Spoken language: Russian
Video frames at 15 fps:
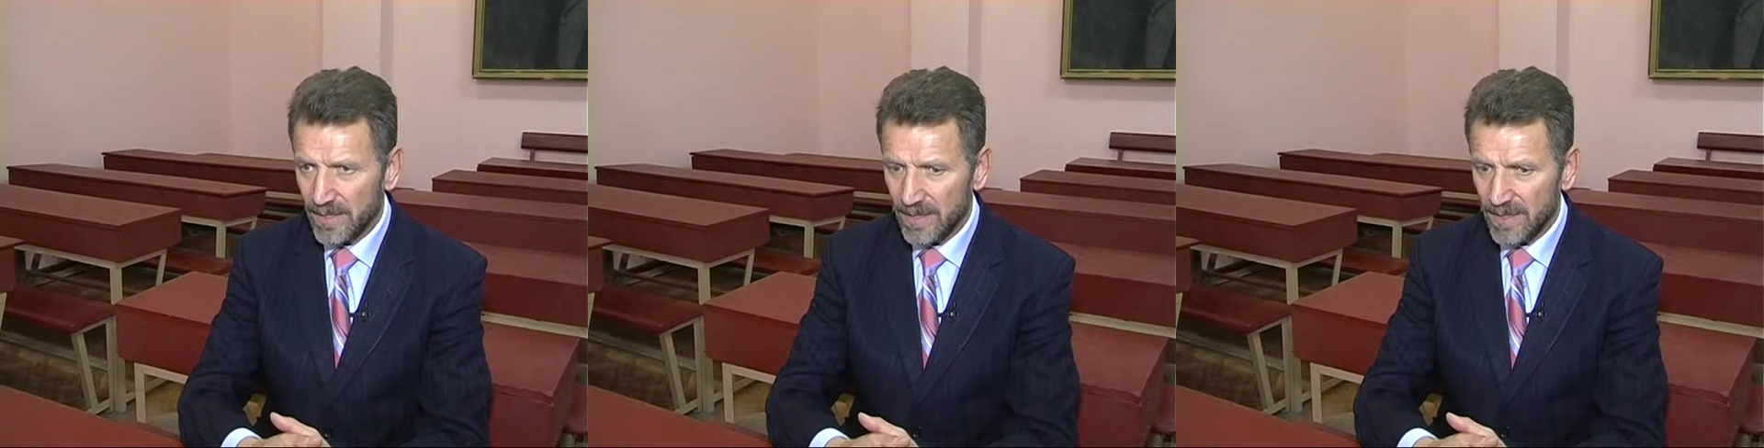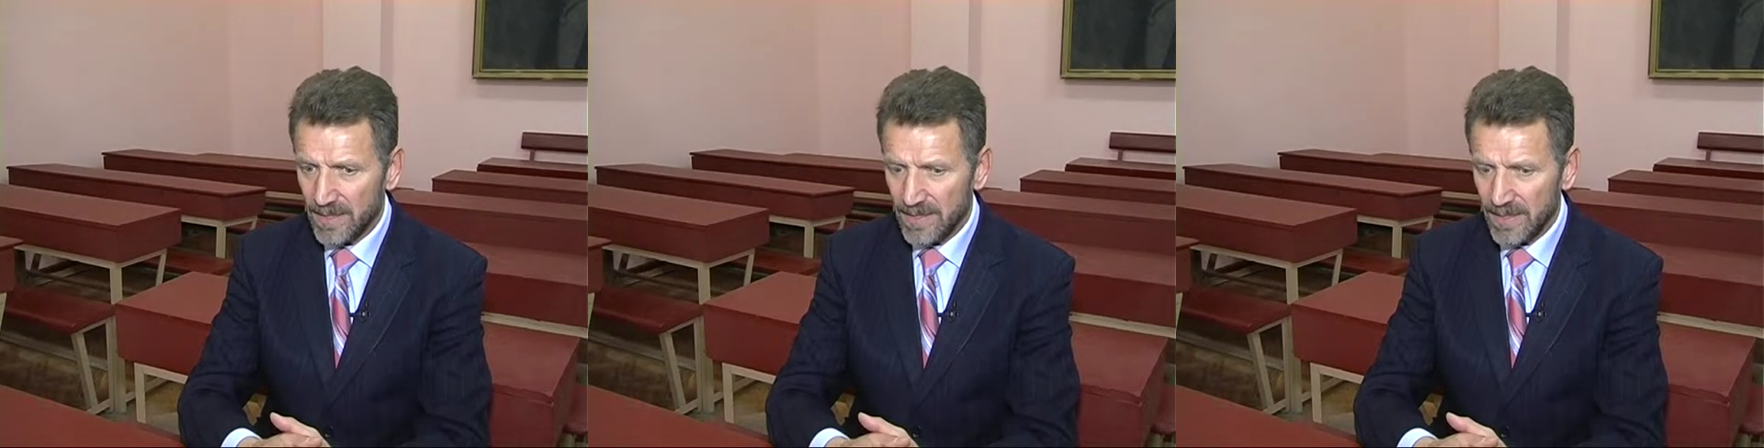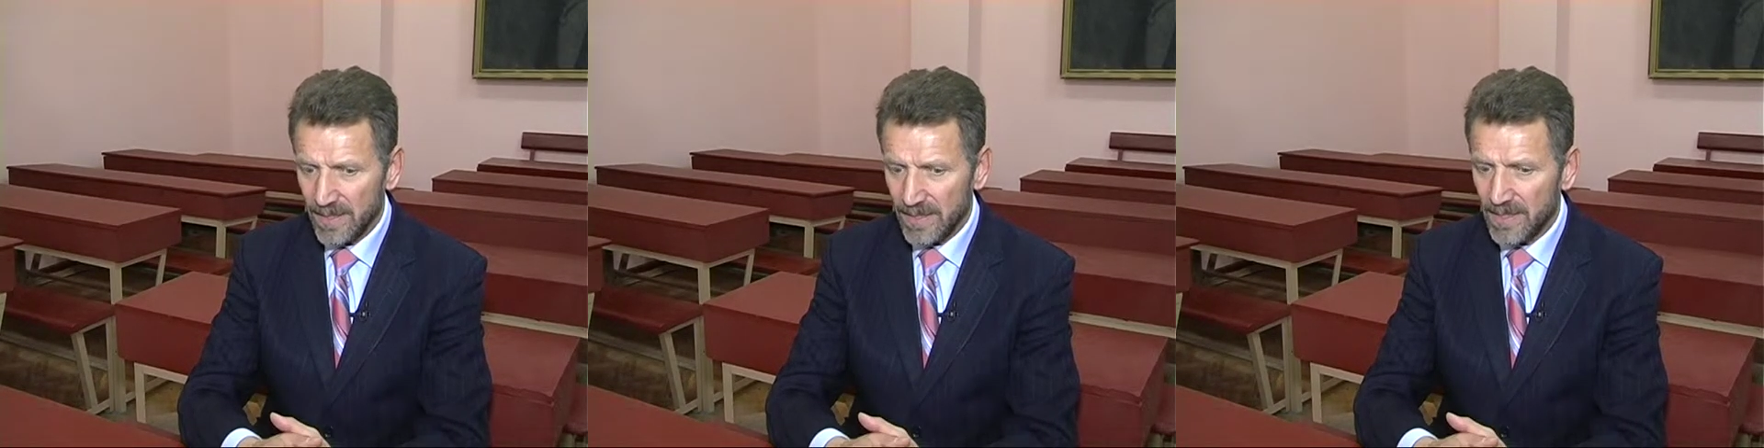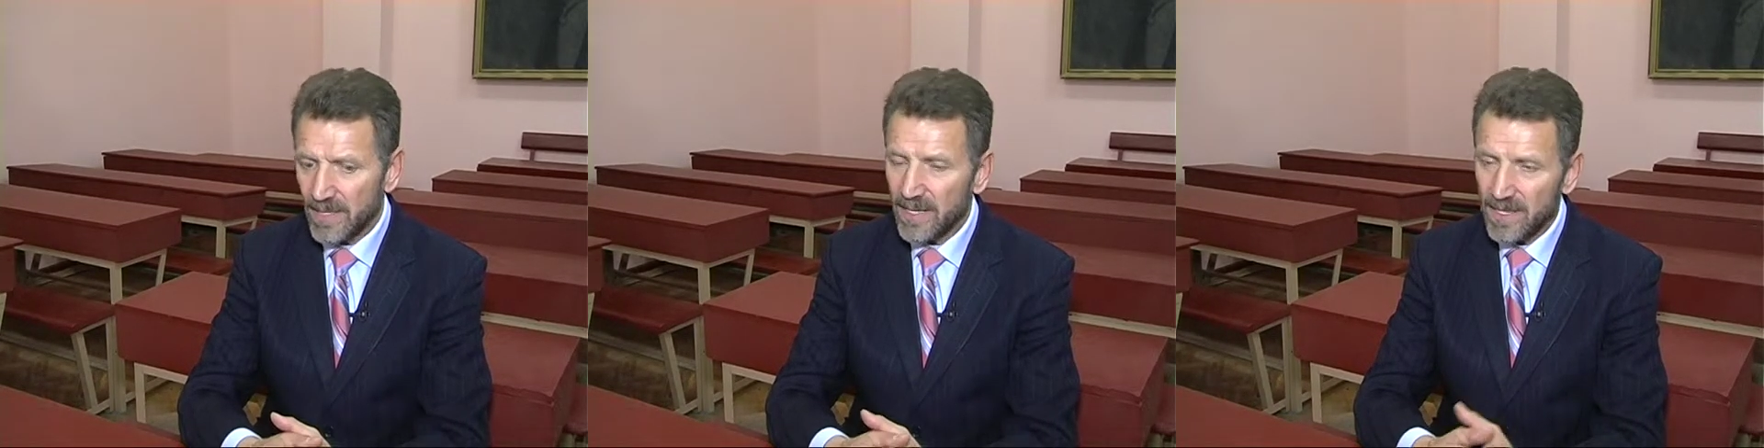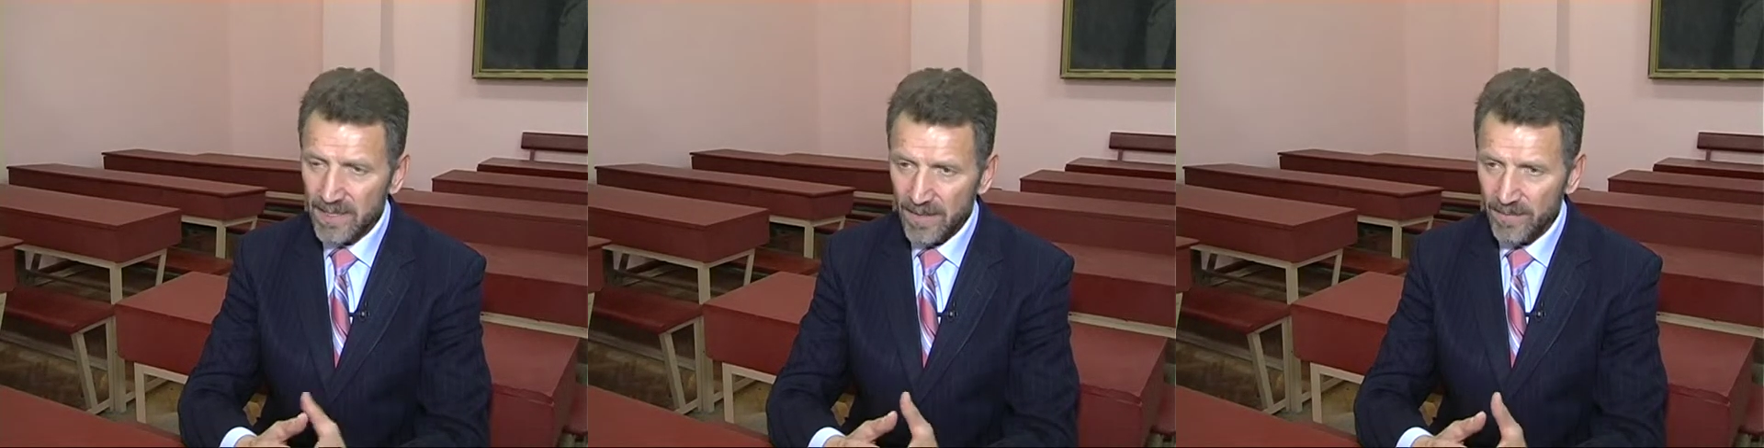э, с
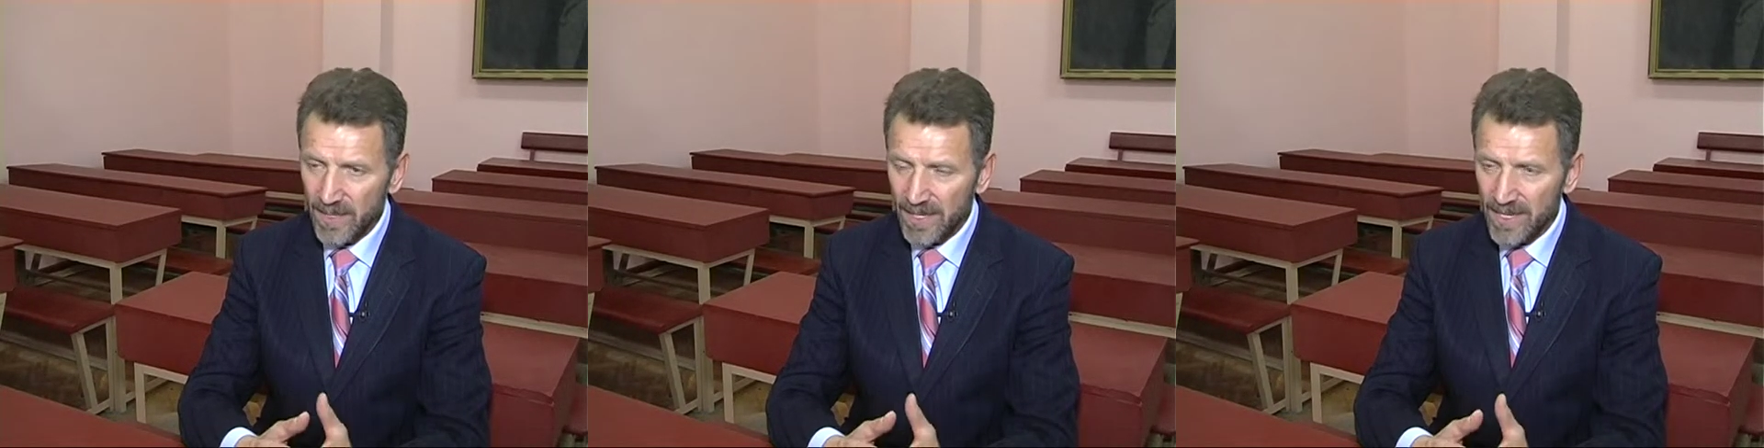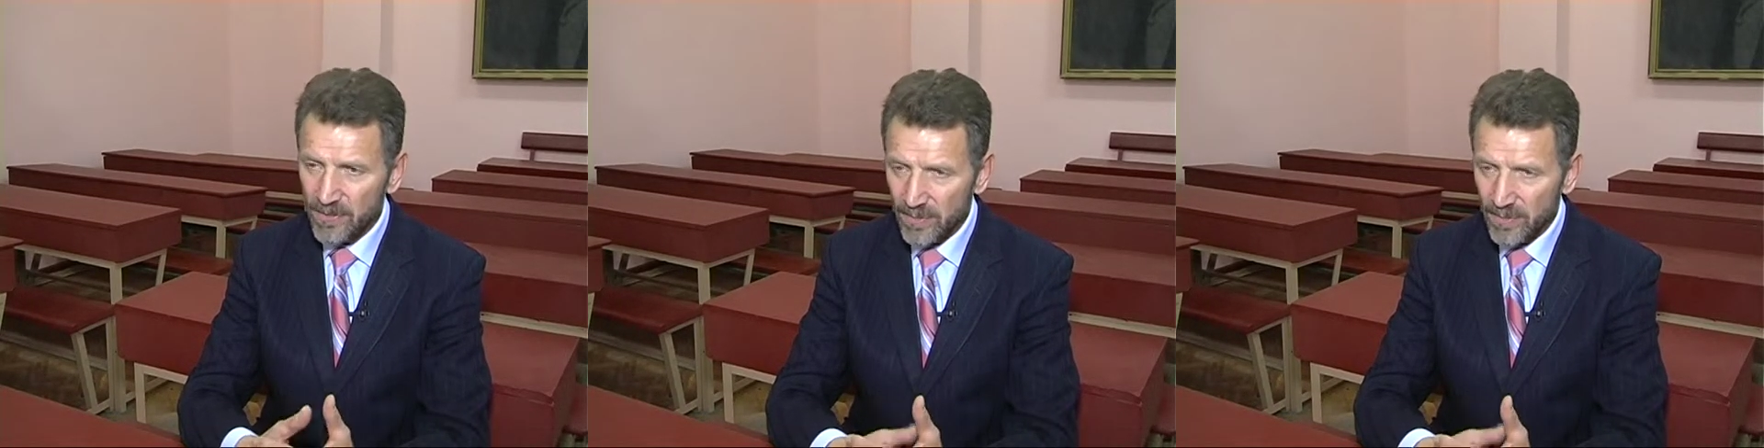интересами